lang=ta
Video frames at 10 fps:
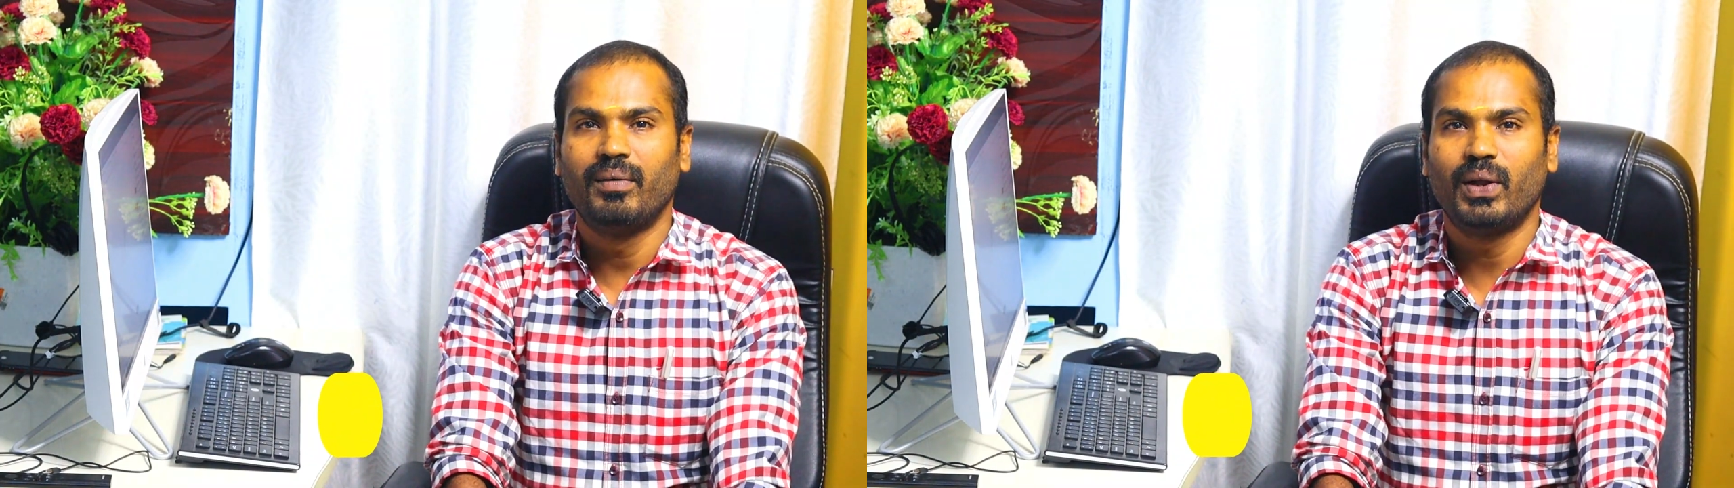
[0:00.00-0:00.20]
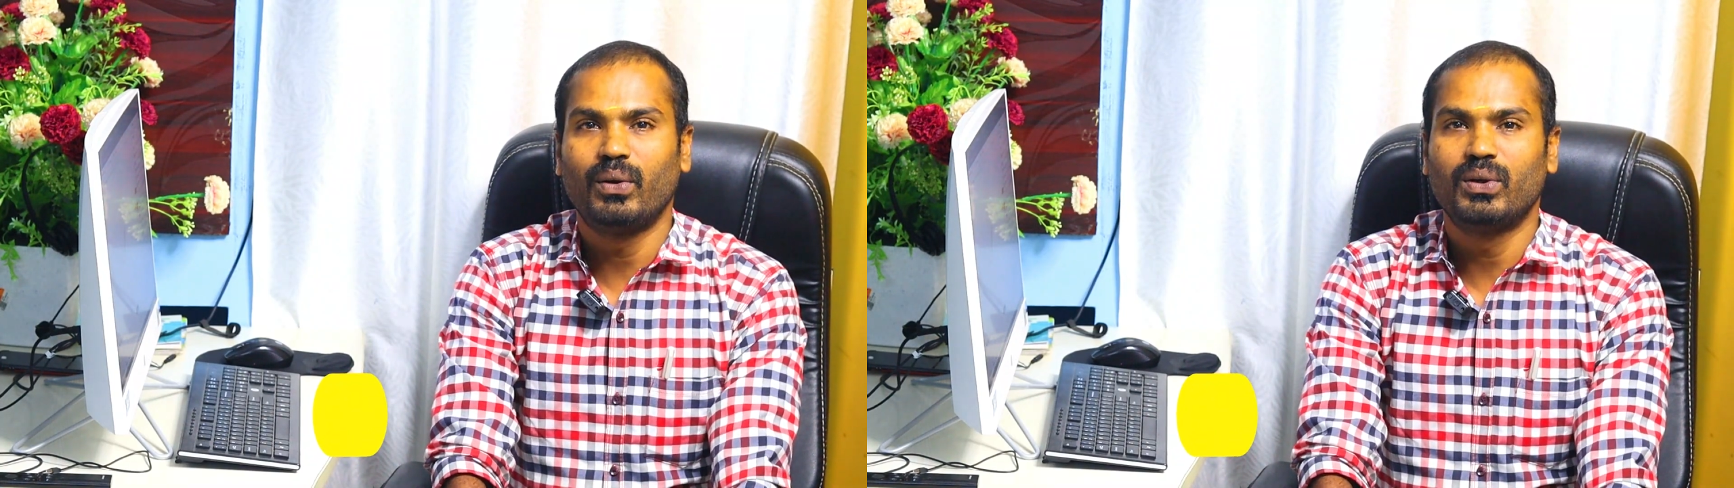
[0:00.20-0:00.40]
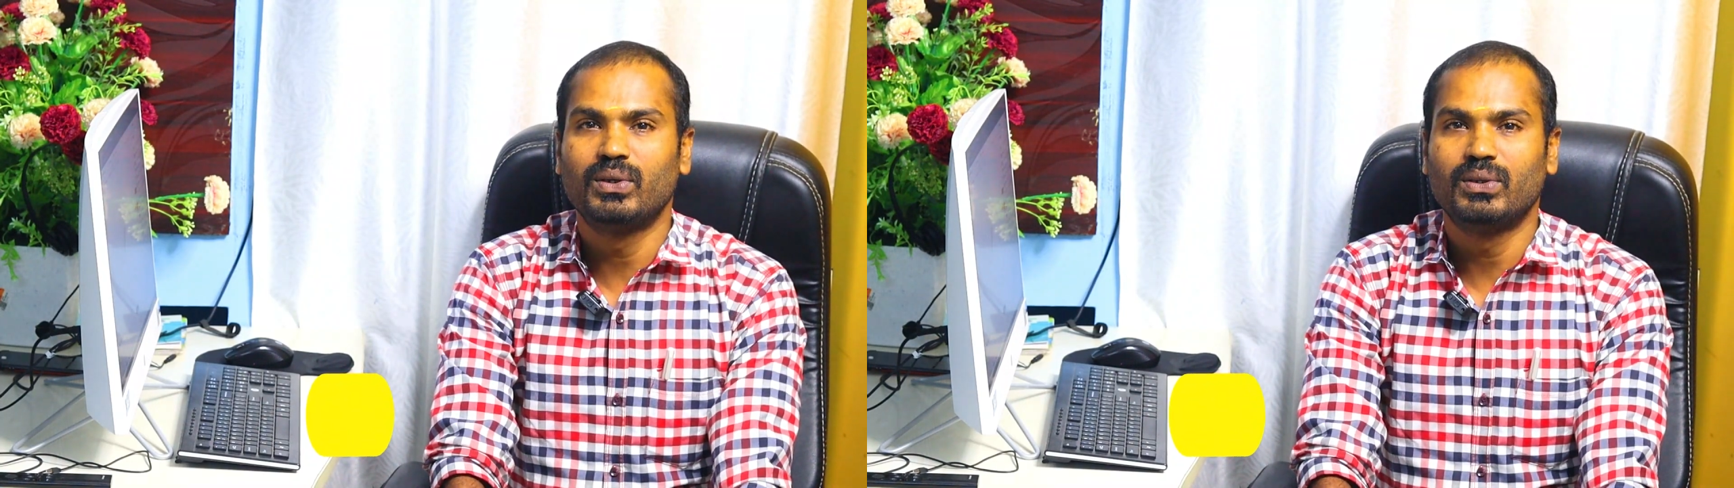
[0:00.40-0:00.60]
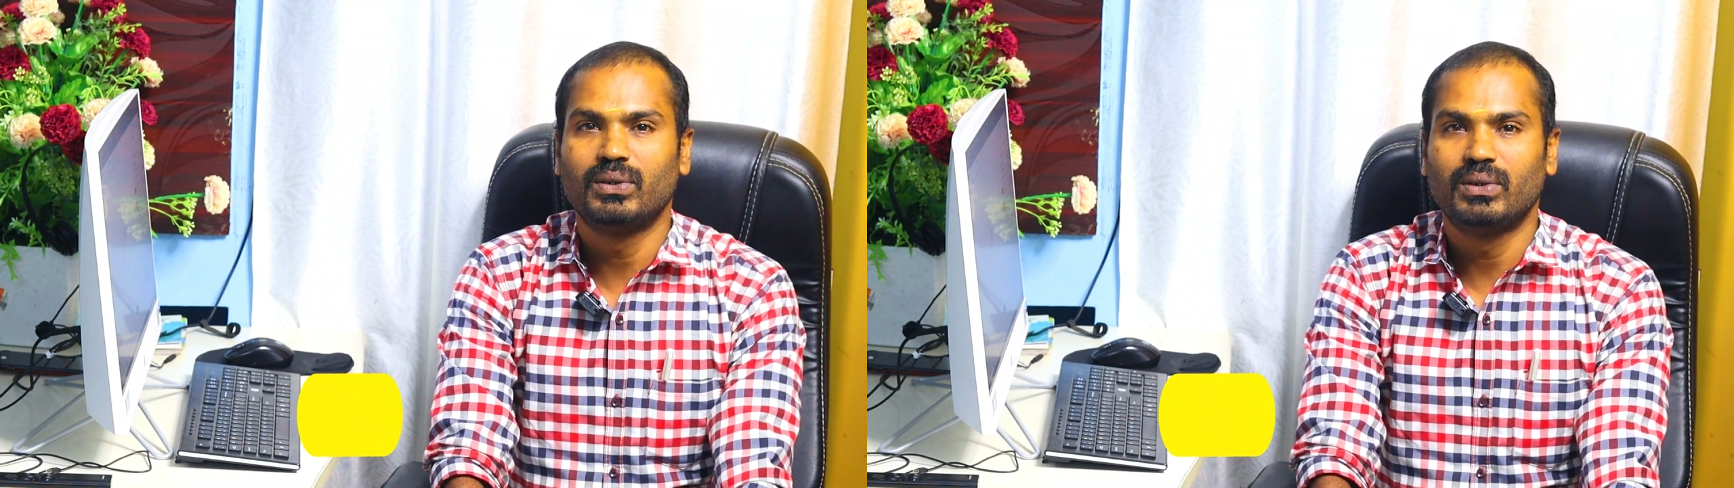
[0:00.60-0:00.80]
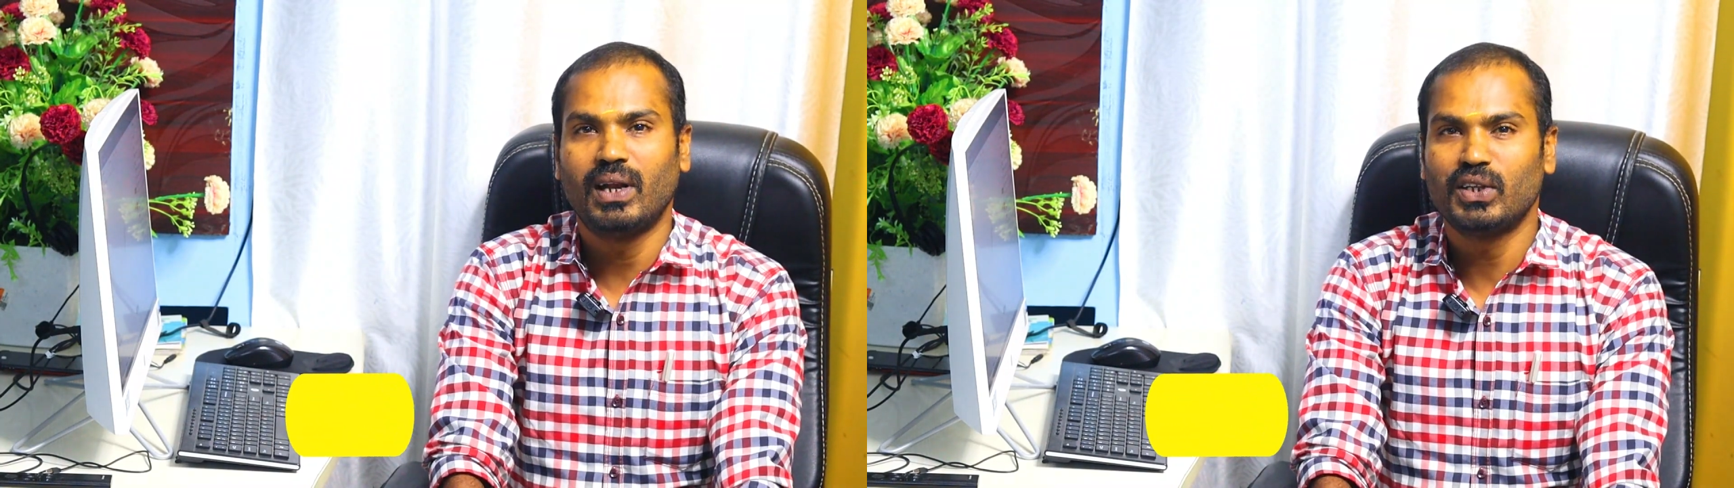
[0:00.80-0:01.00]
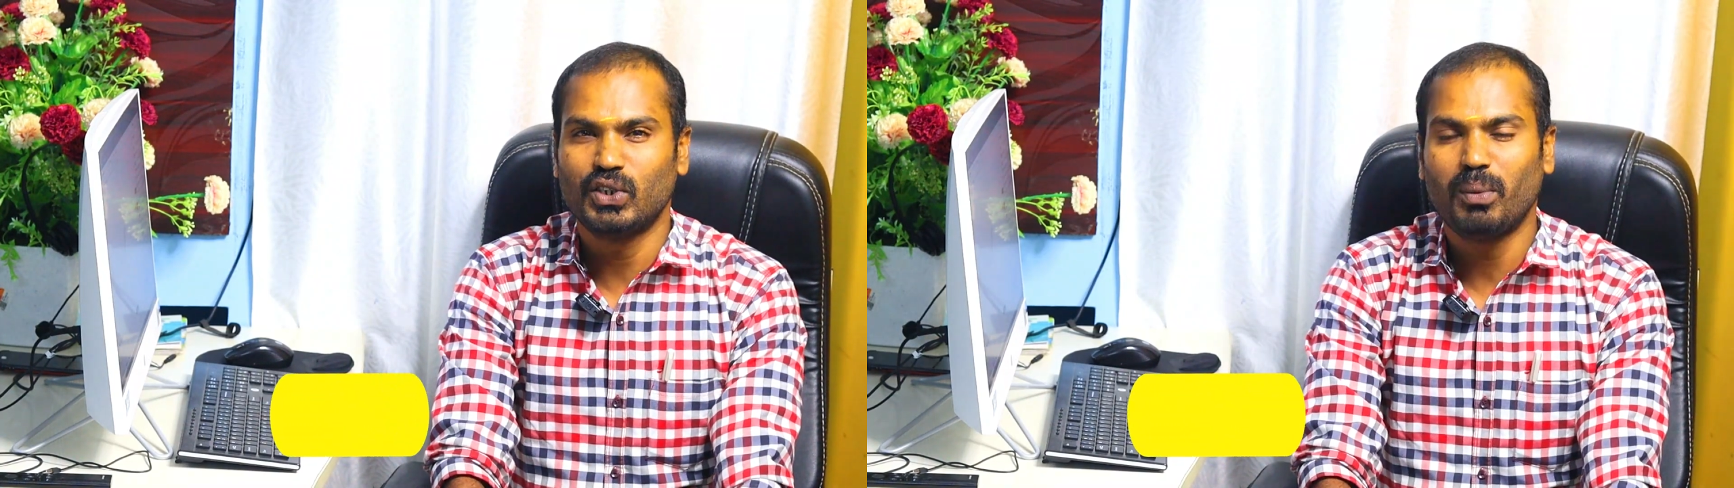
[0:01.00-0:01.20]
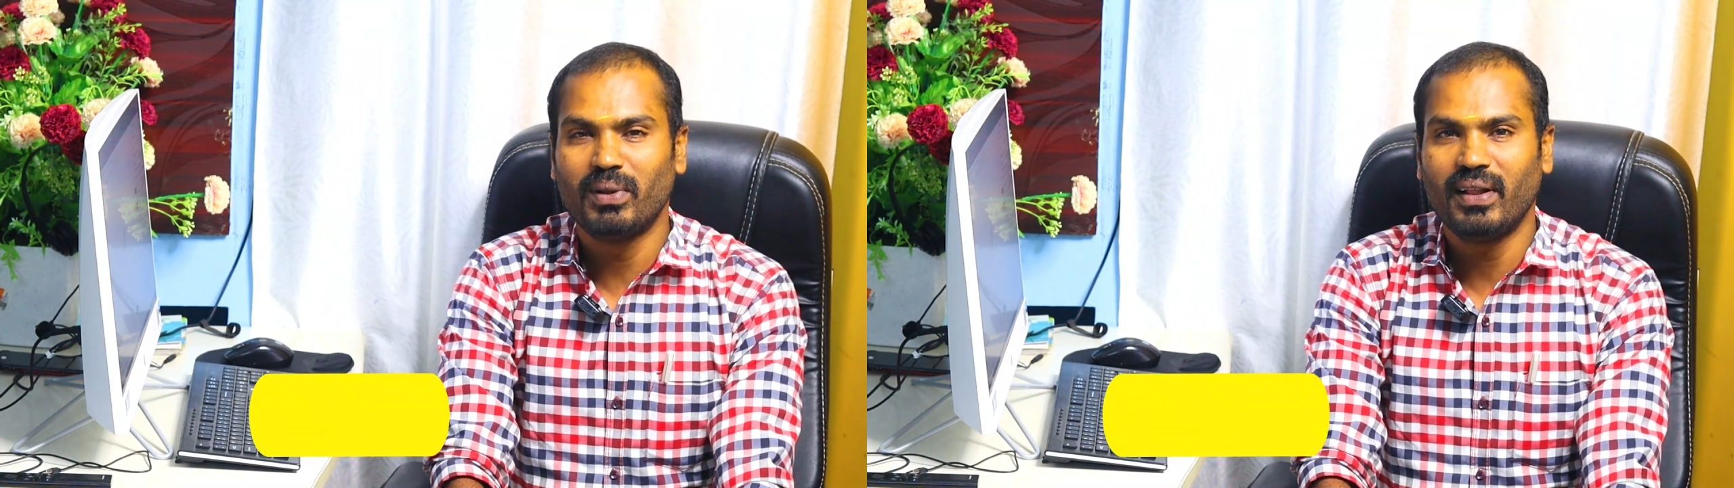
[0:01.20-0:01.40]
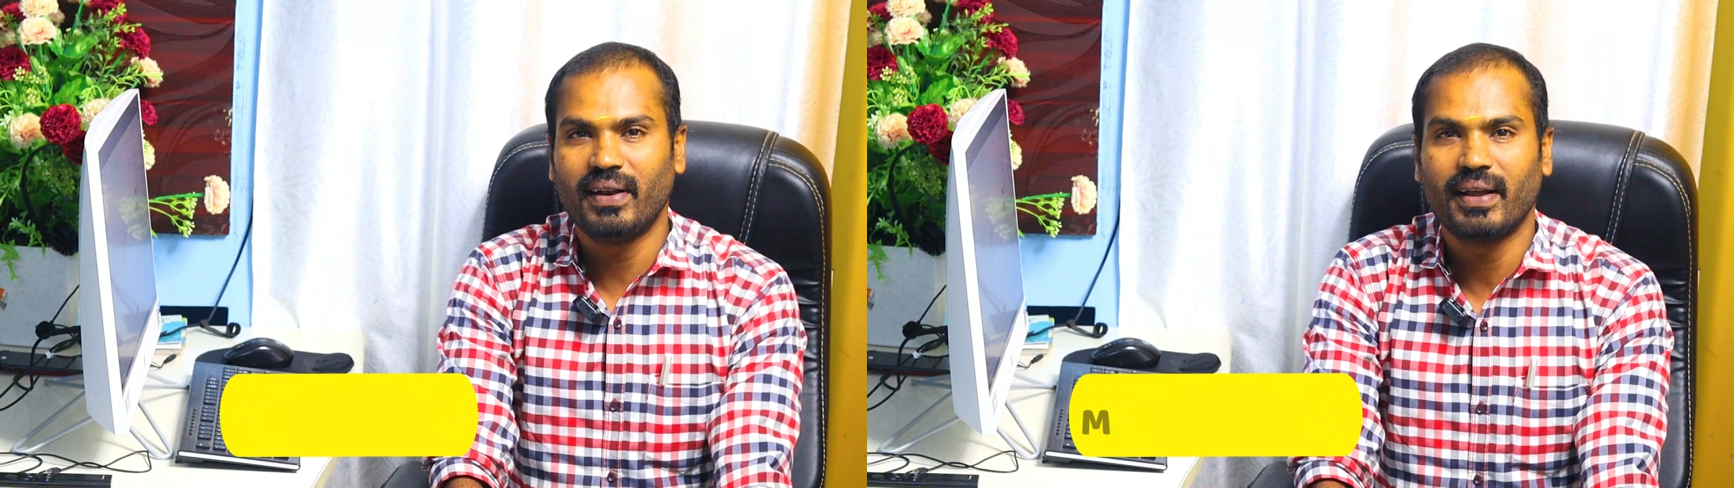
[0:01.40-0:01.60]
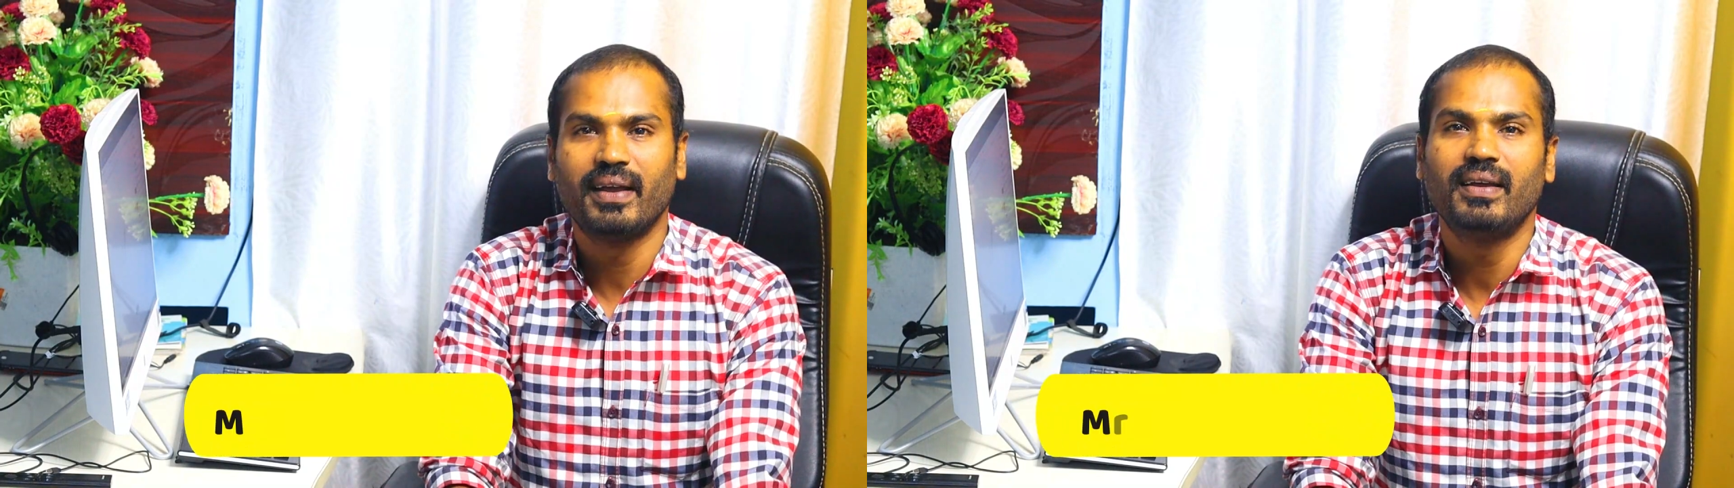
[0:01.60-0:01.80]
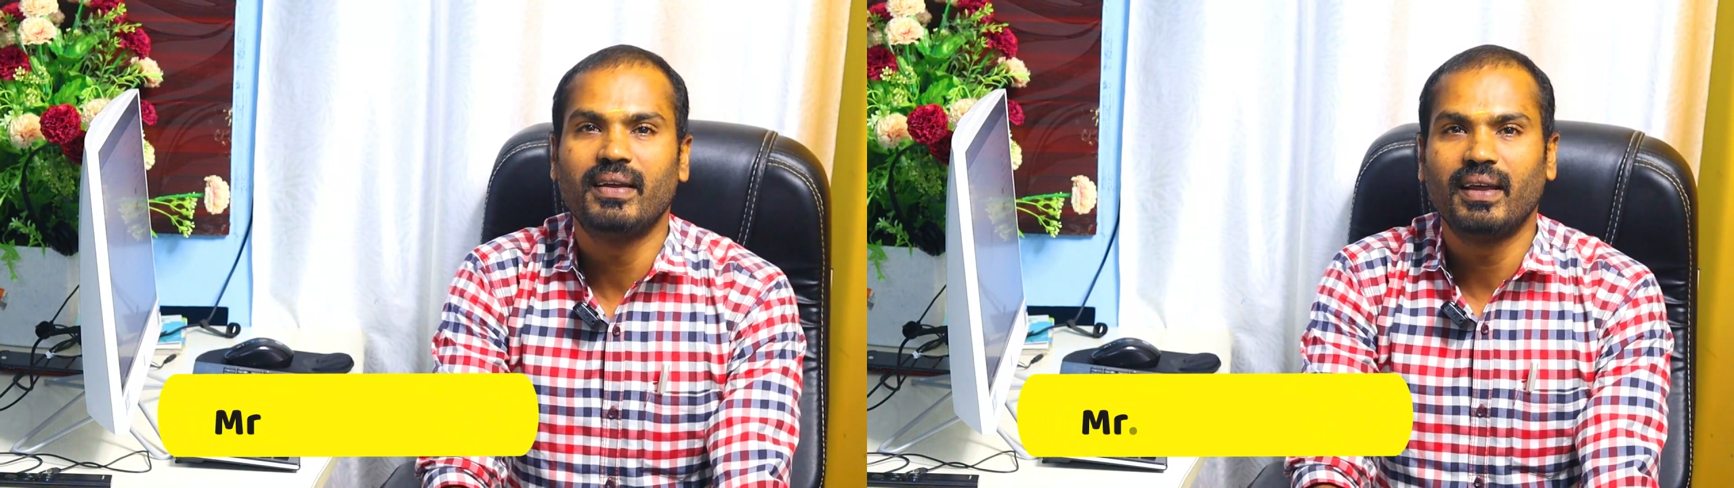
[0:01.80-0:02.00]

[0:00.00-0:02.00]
வேறு ஒரு நல்ல ஜாபில் தான் இருக்கேன்